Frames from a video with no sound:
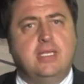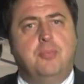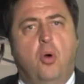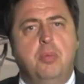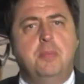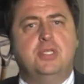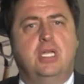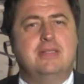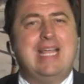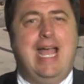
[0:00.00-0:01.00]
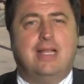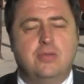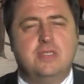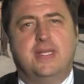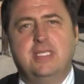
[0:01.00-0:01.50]
Die Probe bestand aus
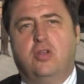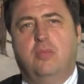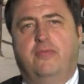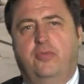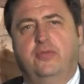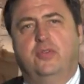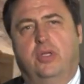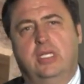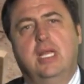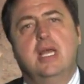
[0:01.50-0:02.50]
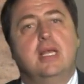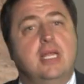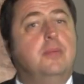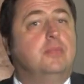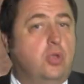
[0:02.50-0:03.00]
28,5 Tonnen
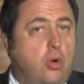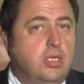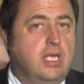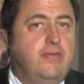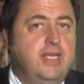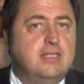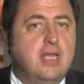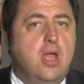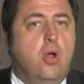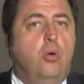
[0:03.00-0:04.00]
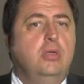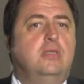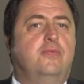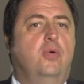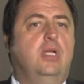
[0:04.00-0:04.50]
im Trockengewicht
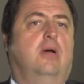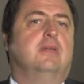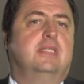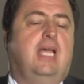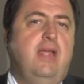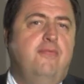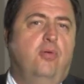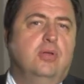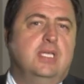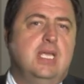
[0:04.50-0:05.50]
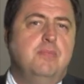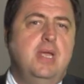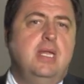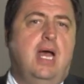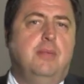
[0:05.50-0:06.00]
und wurde aus drei Vortrieben
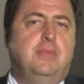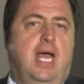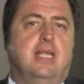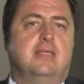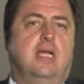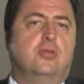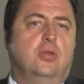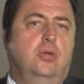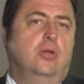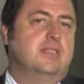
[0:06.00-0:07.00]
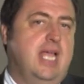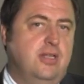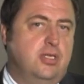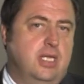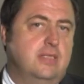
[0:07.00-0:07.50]
innerhalb der Erzgangstruktur Los
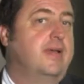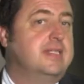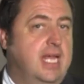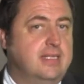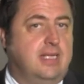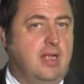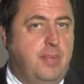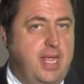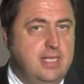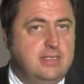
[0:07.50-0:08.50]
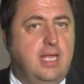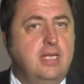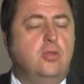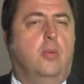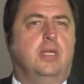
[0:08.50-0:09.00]
Angeles, was Erzgang B ist,
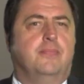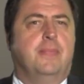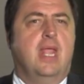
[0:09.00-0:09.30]
entnommen.